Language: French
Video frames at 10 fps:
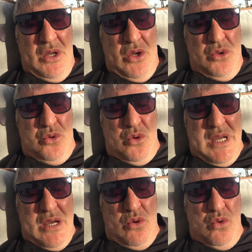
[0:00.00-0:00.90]
Donc,
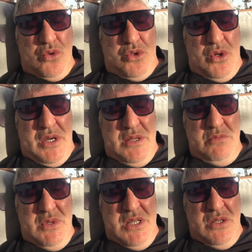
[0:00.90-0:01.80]
à
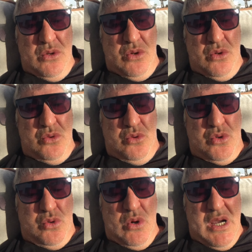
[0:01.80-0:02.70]
11h30 du
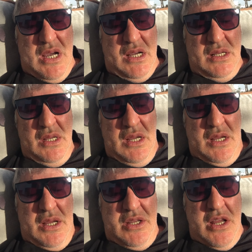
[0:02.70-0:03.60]
soir,
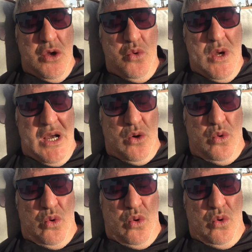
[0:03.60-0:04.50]
il y a eu un
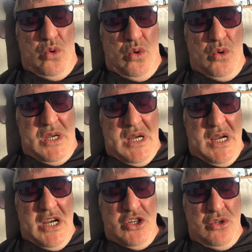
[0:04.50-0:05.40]
gros, gros
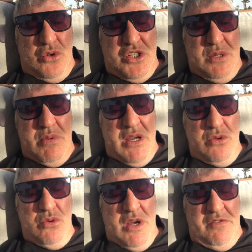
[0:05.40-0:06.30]
crash. Le Shiba
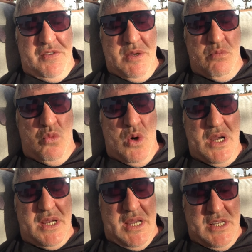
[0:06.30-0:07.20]
Inu a fait moins
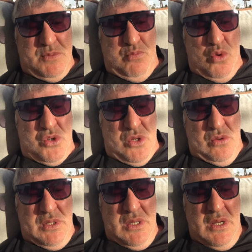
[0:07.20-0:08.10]
15%.
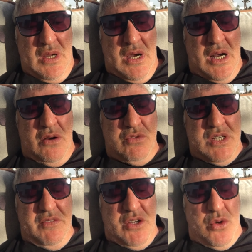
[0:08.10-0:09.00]
Alors, vous
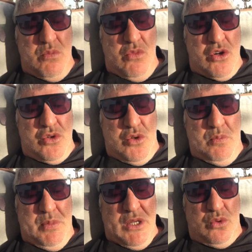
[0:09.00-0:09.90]
savez que moi, je ne suis
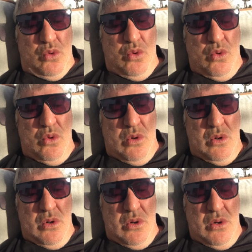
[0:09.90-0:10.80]
pas
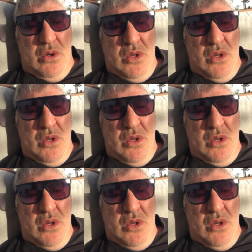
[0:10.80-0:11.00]
trop